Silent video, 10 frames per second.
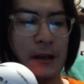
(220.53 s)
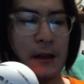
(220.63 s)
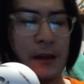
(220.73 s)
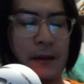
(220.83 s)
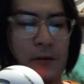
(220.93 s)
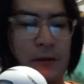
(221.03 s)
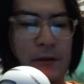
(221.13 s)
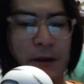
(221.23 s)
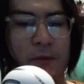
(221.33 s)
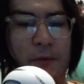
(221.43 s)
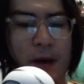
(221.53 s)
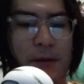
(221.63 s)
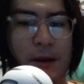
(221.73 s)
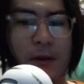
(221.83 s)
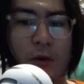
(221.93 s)
eh, del universo
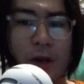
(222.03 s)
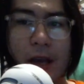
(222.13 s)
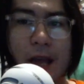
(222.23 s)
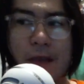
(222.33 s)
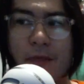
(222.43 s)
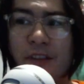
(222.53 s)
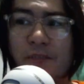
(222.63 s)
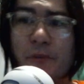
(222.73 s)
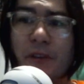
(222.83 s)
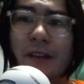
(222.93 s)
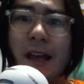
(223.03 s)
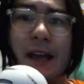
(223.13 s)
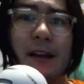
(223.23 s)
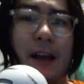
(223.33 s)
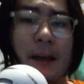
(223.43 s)
Marvel o que después
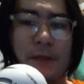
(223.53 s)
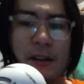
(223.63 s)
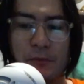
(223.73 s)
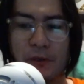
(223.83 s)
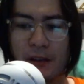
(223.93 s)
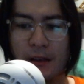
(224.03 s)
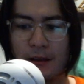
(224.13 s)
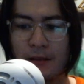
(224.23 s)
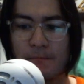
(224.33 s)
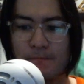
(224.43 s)
de Endgame, después de